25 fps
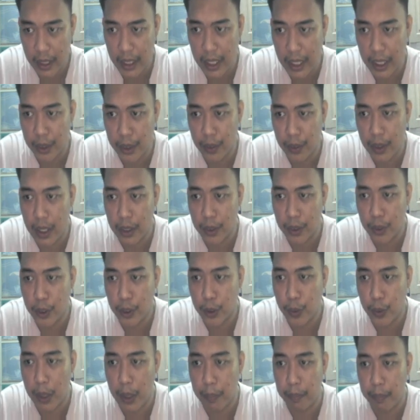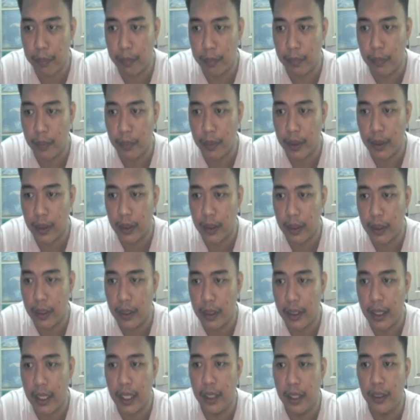Click nyo lang tong swap.
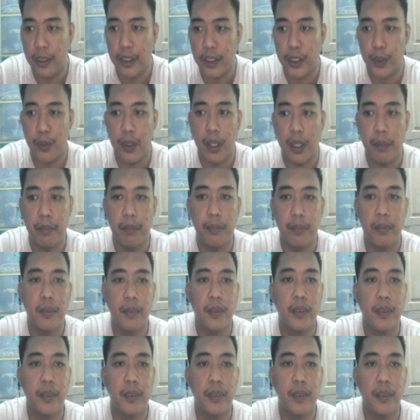Ayan, o, oh, swap.